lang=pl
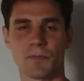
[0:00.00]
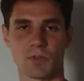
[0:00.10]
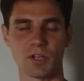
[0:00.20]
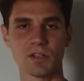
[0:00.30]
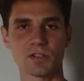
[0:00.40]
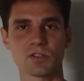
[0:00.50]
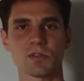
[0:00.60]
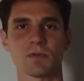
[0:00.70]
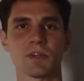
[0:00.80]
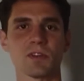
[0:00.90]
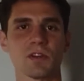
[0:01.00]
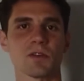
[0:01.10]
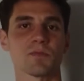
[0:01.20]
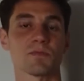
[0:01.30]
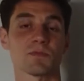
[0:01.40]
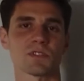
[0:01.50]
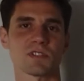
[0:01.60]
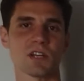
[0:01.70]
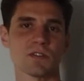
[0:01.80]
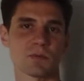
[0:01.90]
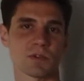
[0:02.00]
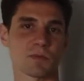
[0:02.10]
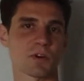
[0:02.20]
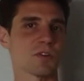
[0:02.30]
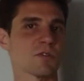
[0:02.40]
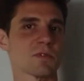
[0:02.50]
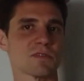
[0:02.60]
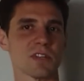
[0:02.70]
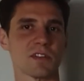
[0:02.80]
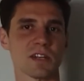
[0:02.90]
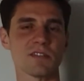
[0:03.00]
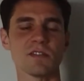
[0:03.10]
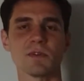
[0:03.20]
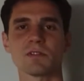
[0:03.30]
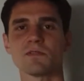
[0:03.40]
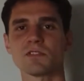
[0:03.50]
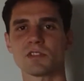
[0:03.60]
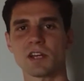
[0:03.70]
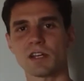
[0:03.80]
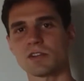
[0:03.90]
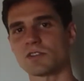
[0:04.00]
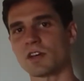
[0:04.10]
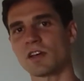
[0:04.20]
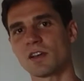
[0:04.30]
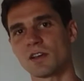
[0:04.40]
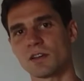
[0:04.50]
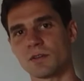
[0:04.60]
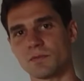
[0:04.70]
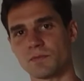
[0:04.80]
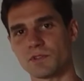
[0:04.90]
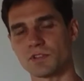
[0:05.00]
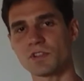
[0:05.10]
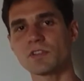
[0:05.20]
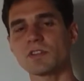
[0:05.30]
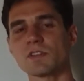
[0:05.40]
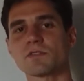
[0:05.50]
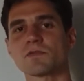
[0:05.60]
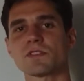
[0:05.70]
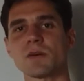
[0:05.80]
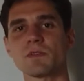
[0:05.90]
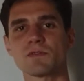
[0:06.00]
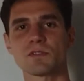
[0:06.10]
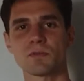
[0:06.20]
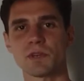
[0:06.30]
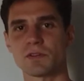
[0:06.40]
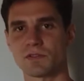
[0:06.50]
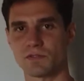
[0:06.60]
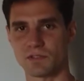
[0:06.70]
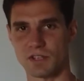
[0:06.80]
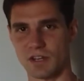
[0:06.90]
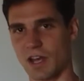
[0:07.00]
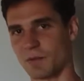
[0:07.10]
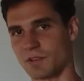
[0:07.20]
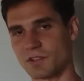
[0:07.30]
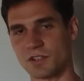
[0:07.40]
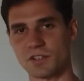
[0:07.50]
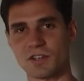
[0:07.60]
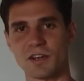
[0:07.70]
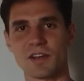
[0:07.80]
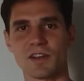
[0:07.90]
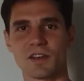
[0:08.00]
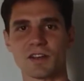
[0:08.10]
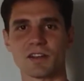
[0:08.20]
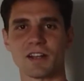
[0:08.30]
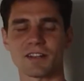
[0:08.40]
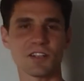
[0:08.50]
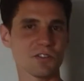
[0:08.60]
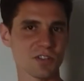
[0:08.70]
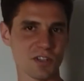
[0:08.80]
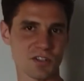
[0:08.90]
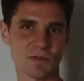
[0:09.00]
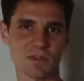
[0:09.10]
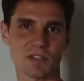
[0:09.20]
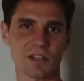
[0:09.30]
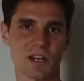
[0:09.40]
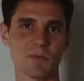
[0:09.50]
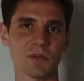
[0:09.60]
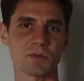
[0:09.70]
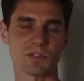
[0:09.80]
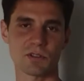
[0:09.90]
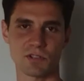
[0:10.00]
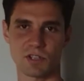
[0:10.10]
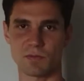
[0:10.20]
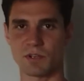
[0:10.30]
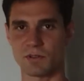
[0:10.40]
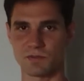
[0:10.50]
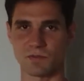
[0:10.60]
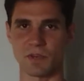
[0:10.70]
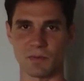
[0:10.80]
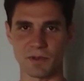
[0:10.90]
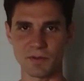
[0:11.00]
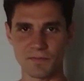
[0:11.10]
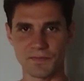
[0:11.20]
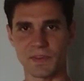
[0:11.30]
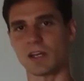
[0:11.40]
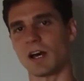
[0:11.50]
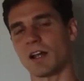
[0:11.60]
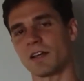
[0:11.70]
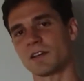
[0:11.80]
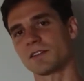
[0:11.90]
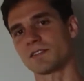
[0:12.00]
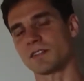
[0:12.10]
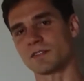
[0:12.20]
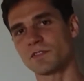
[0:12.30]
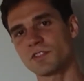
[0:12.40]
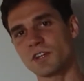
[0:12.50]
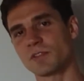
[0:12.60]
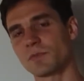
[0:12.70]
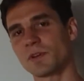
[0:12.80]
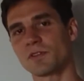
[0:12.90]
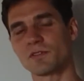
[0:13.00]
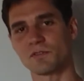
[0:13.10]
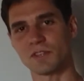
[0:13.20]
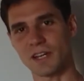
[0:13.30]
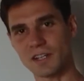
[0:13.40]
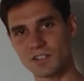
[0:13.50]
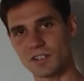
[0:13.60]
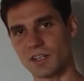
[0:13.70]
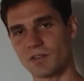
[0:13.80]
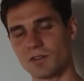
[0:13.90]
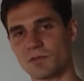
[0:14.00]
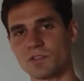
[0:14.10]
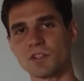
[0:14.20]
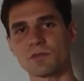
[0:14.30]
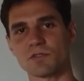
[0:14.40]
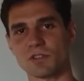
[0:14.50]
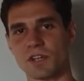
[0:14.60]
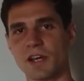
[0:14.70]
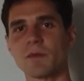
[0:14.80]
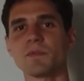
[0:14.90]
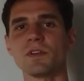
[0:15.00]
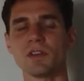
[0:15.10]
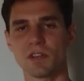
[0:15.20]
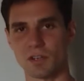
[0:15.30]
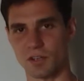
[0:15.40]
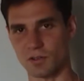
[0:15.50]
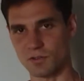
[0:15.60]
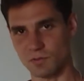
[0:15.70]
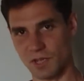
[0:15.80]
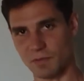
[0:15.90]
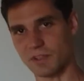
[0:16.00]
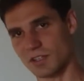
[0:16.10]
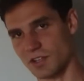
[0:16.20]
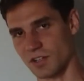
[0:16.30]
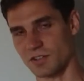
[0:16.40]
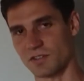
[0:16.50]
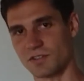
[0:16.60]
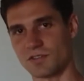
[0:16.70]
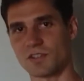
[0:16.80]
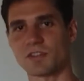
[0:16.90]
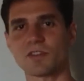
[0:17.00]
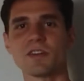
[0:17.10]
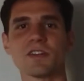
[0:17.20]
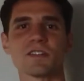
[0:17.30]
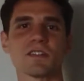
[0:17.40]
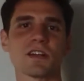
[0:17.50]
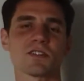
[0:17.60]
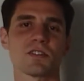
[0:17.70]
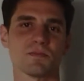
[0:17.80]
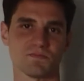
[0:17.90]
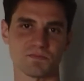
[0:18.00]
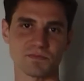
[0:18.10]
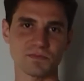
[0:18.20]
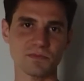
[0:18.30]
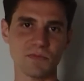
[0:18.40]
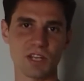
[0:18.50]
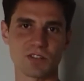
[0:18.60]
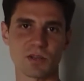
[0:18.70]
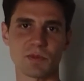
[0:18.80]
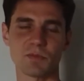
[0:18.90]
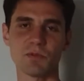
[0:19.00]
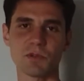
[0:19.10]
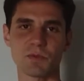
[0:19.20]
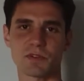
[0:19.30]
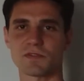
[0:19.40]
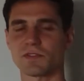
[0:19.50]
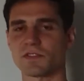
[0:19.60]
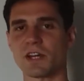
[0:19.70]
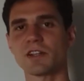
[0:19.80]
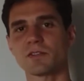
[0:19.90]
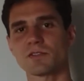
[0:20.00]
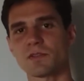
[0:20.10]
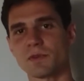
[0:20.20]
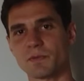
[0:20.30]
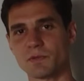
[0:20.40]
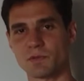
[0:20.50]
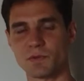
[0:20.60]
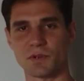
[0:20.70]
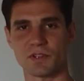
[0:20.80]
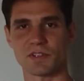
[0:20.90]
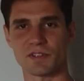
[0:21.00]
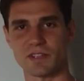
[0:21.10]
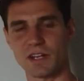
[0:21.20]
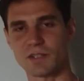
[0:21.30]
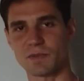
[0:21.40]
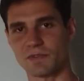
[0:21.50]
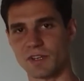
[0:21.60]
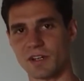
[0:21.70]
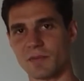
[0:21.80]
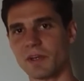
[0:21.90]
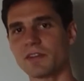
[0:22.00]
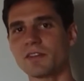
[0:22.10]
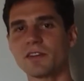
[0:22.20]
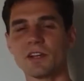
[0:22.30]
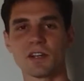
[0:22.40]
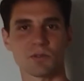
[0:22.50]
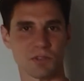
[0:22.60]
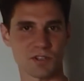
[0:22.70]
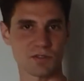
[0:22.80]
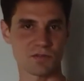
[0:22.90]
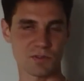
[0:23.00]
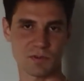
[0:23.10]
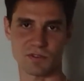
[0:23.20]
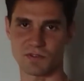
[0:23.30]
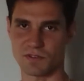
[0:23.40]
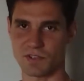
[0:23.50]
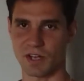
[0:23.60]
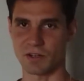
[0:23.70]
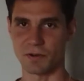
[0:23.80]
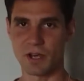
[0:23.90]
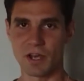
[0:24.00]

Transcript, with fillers: No i też będę przedstawiał, będę bronił pewnej tezy, mianowicie takiej, że przyczyny te są same w sobie rozwiązaniami, czyli że dlatego nie idziemy na terapię, bo czegoś tam nie rozumiemy, ale zazwyczaj dopiero w trakcie tego coachingu czy terapii rozumiemy te rzeczy. Czyli trochę jest tak, że żeby pójść po rozwiązanie, to trzeba by już było znać pewne elementy, które są w tym rozwiązaniu.